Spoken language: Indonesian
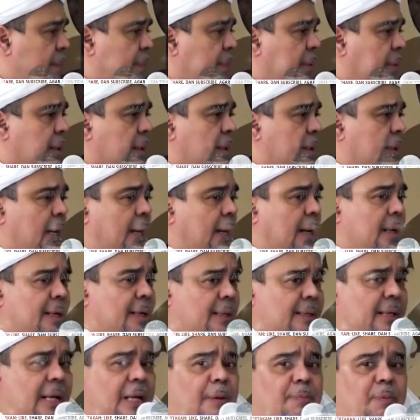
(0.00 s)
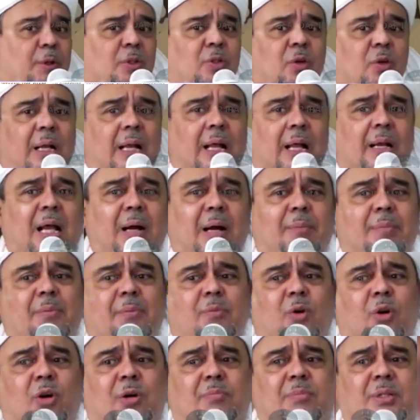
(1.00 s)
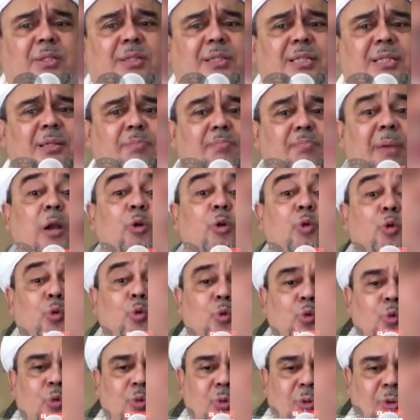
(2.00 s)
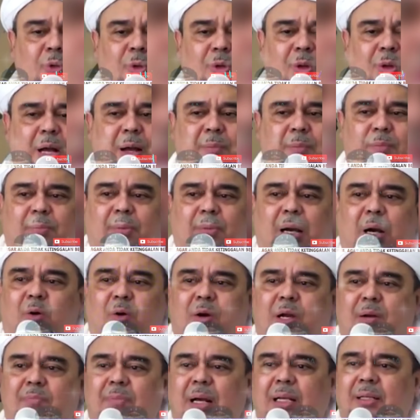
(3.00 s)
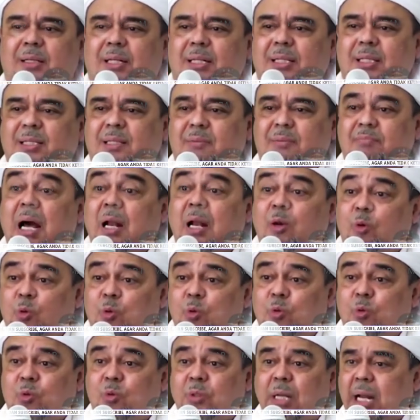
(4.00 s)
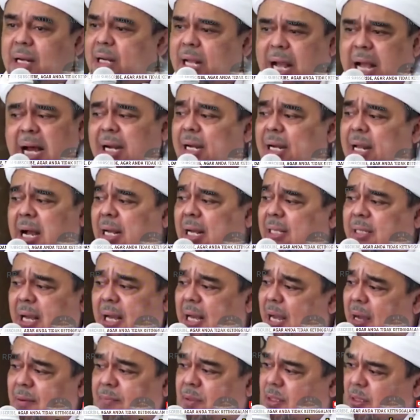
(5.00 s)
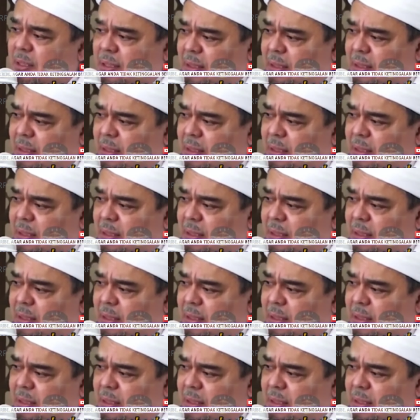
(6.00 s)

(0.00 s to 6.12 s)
pernyataan kontroversialnya. Kali ini, Habib Rizik mempertanyakan status Roma